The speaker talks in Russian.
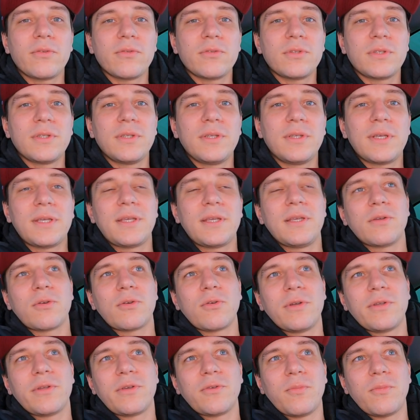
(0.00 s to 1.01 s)
То есть никакие
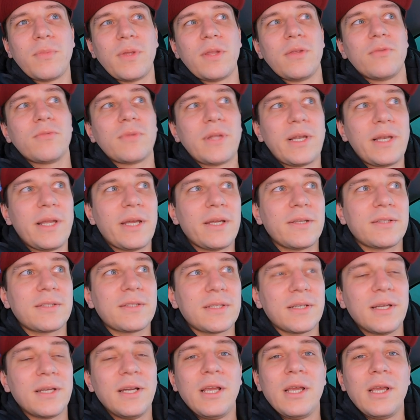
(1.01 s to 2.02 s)
ролики у меня не
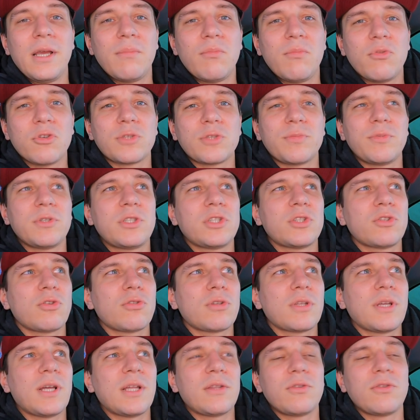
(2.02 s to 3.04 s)
удаляются. Может быть,
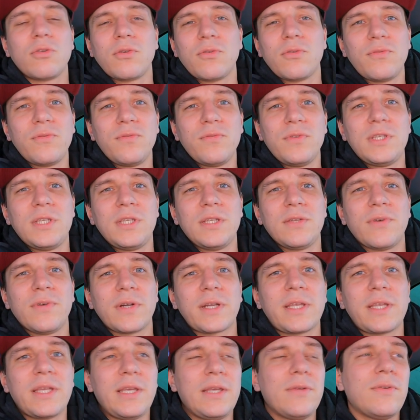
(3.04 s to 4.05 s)
что-то одно висит в
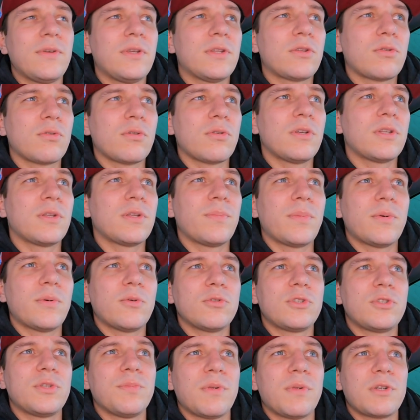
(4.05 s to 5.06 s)
архиве, и то это по
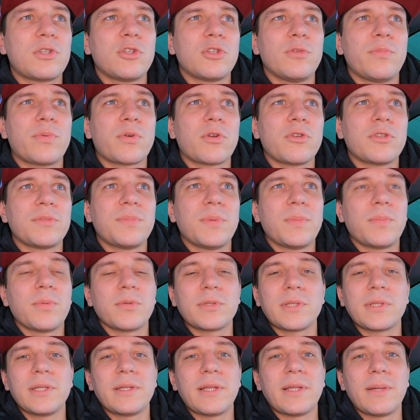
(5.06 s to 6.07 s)
очень большой просьбе
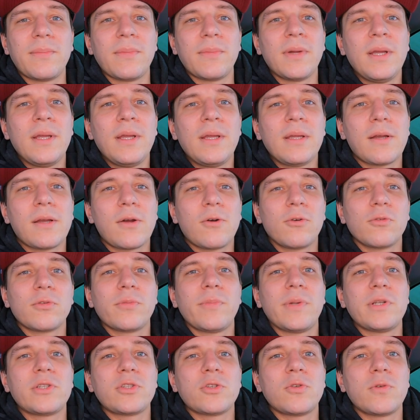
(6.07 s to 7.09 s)
после там какого-то
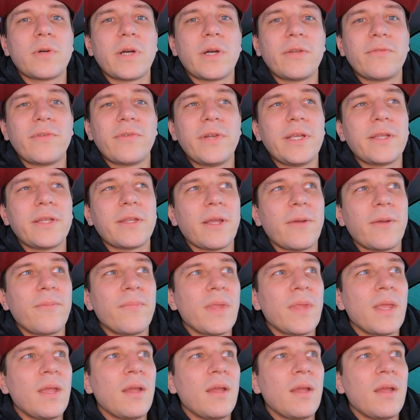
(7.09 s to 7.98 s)
большого конфликта.